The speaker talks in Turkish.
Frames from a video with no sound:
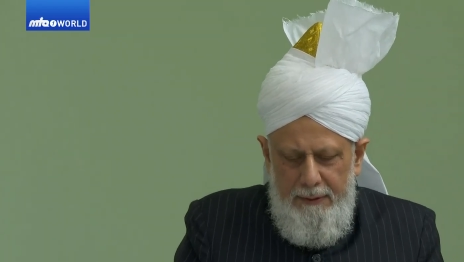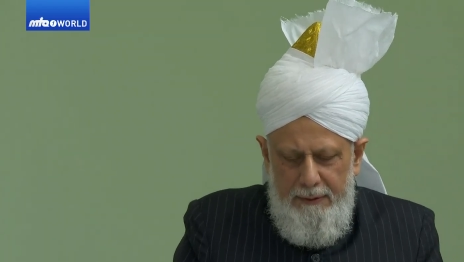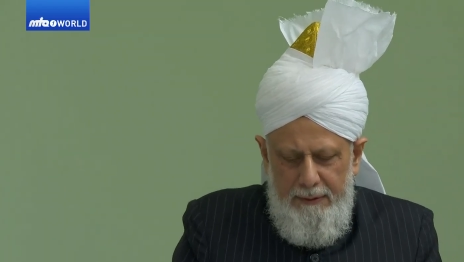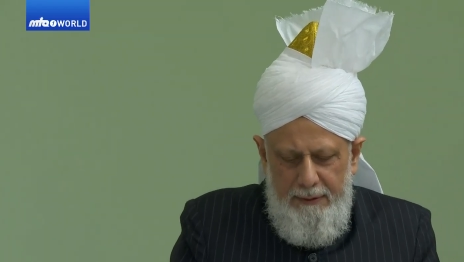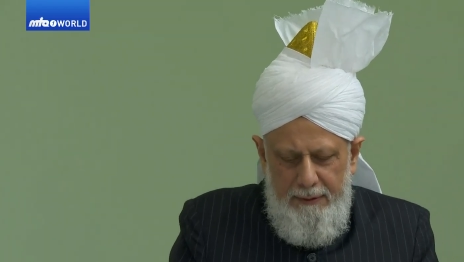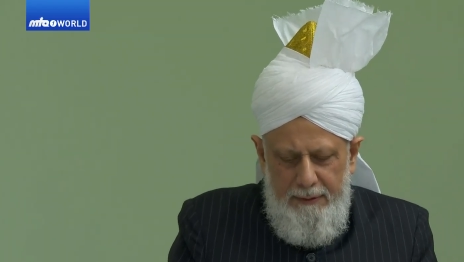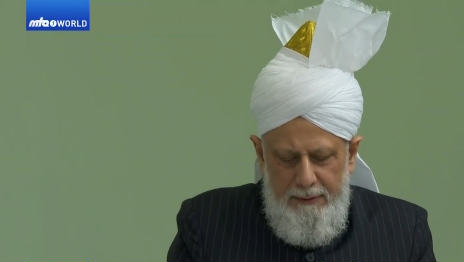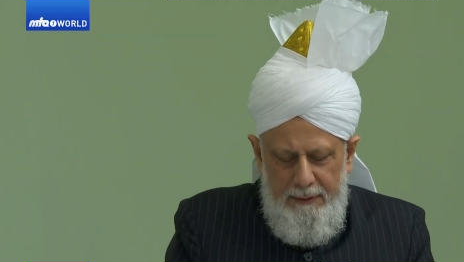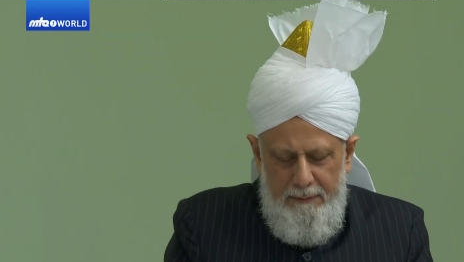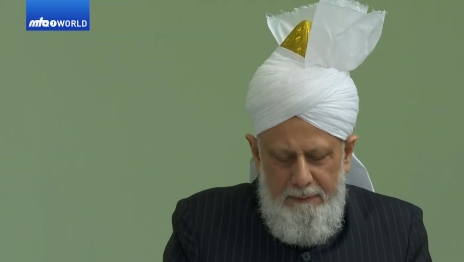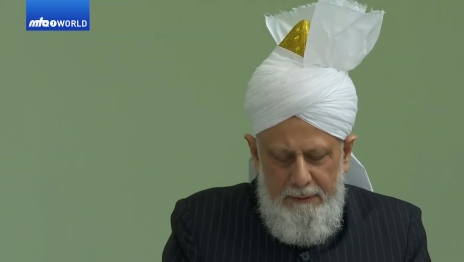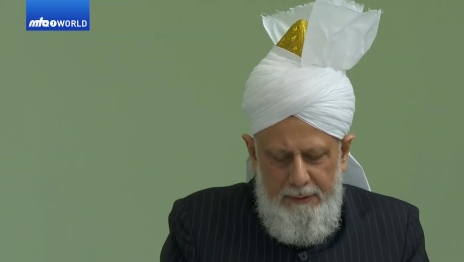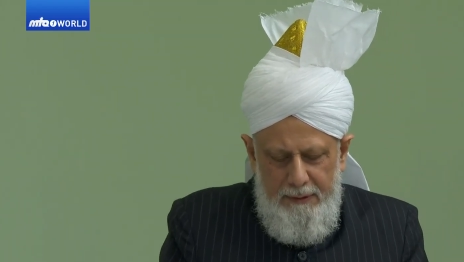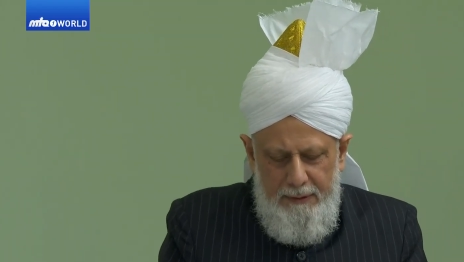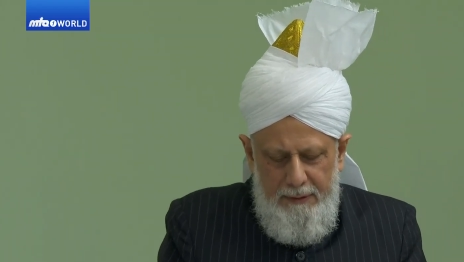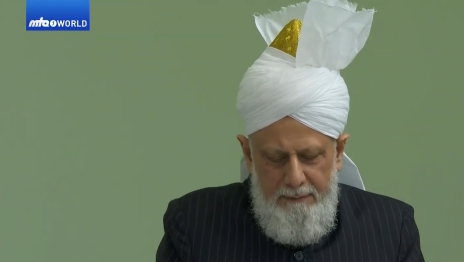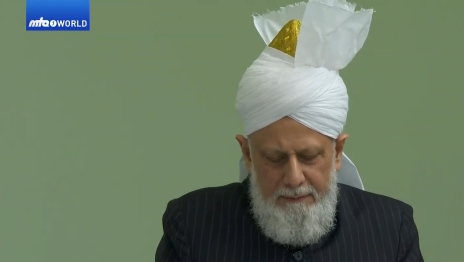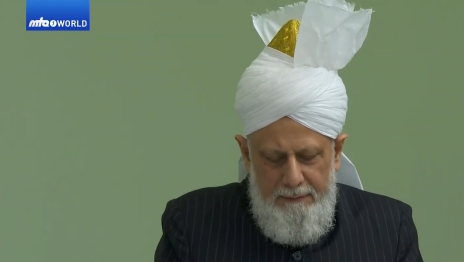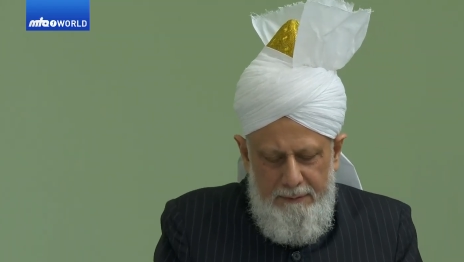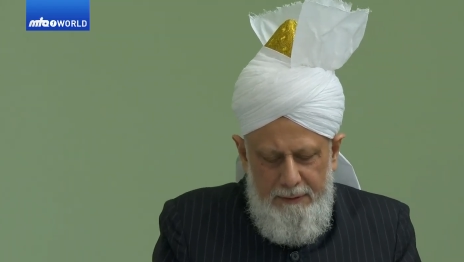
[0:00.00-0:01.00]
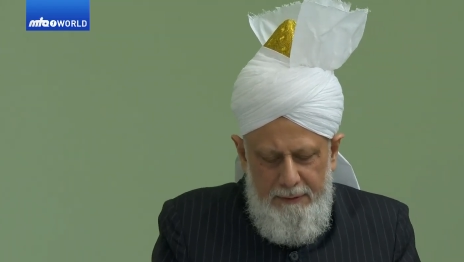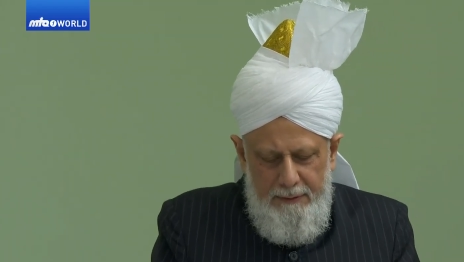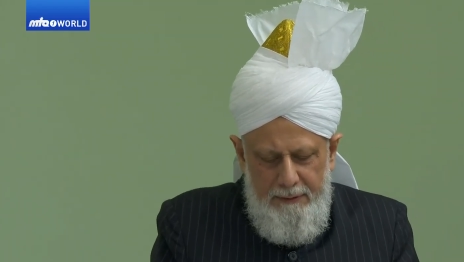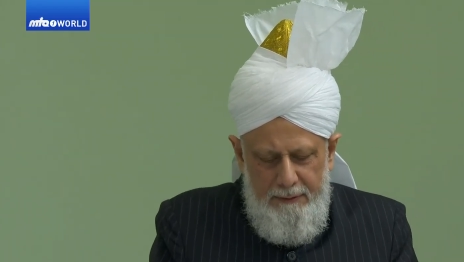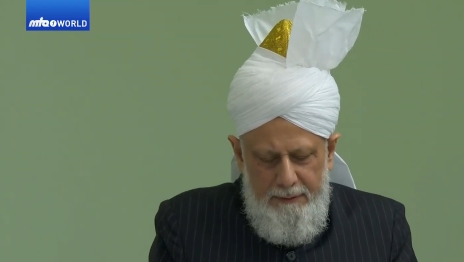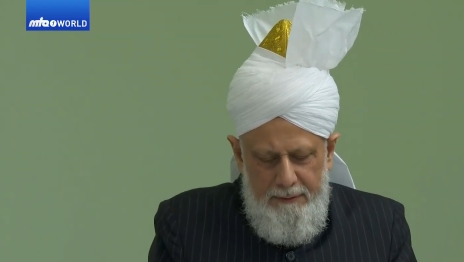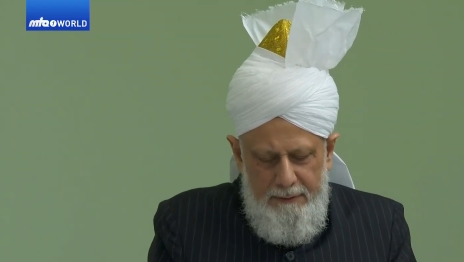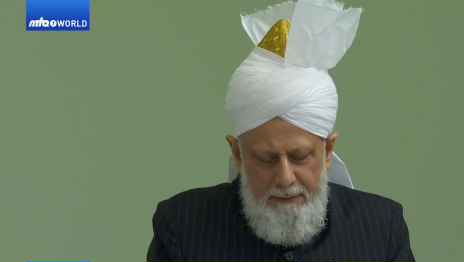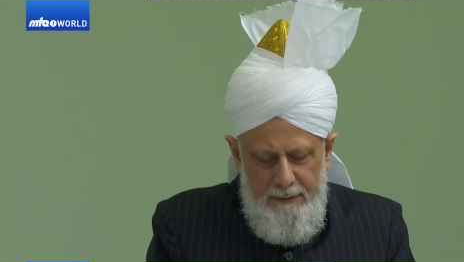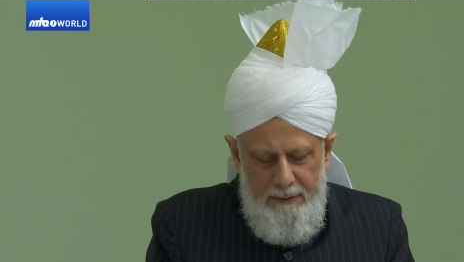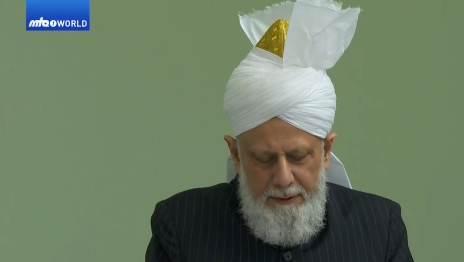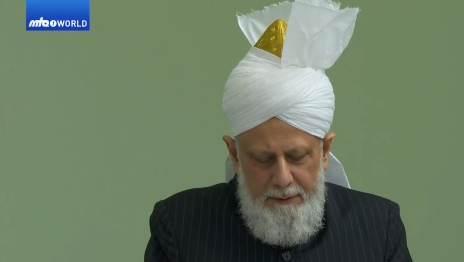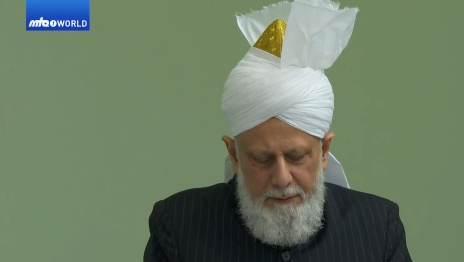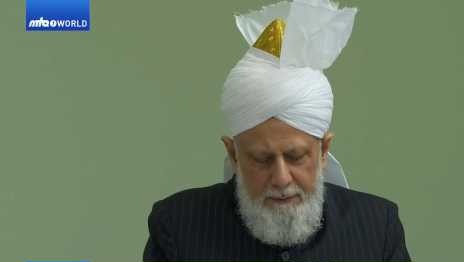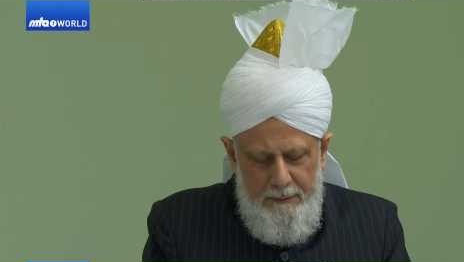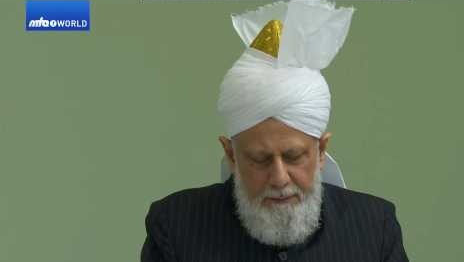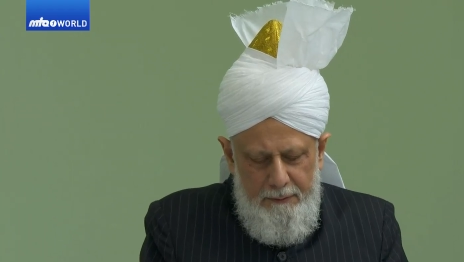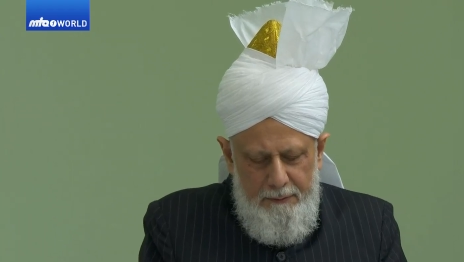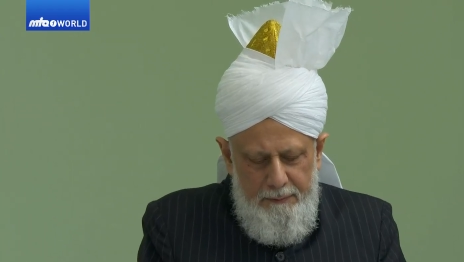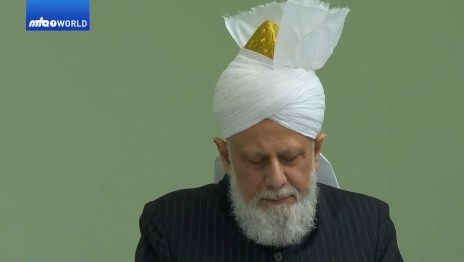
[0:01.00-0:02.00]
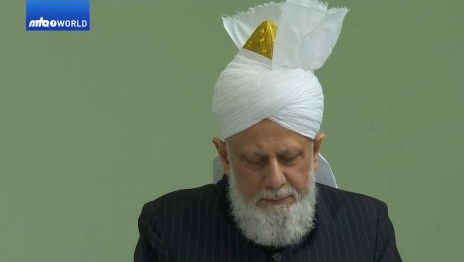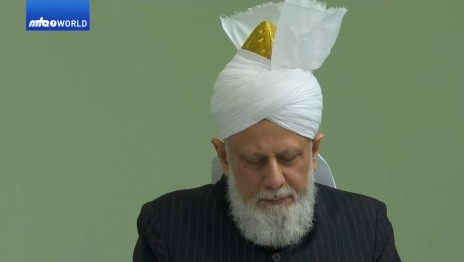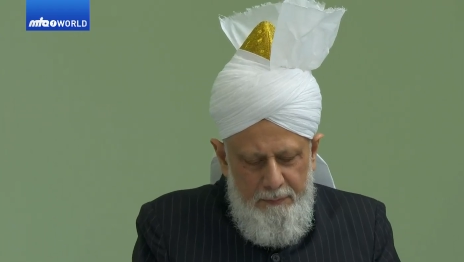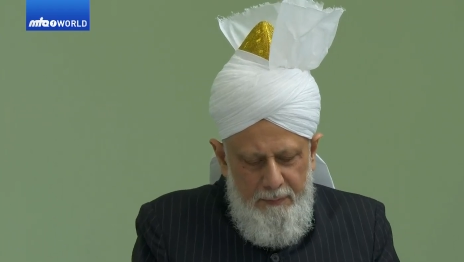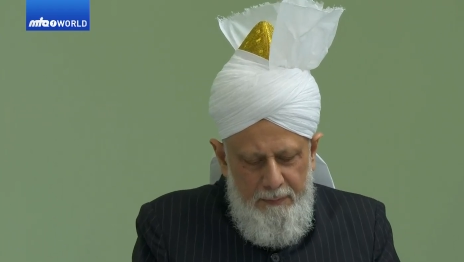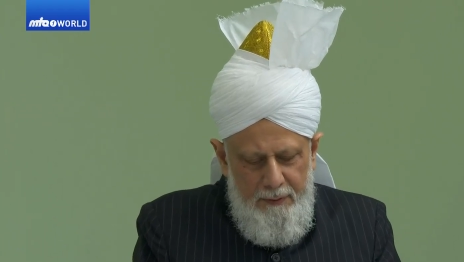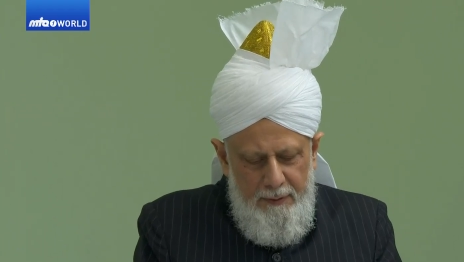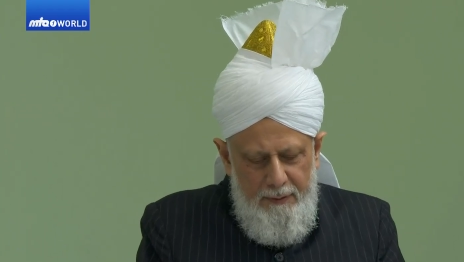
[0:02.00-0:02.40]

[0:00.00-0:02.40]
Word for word: çocuklarınızı ele geçireceğiz.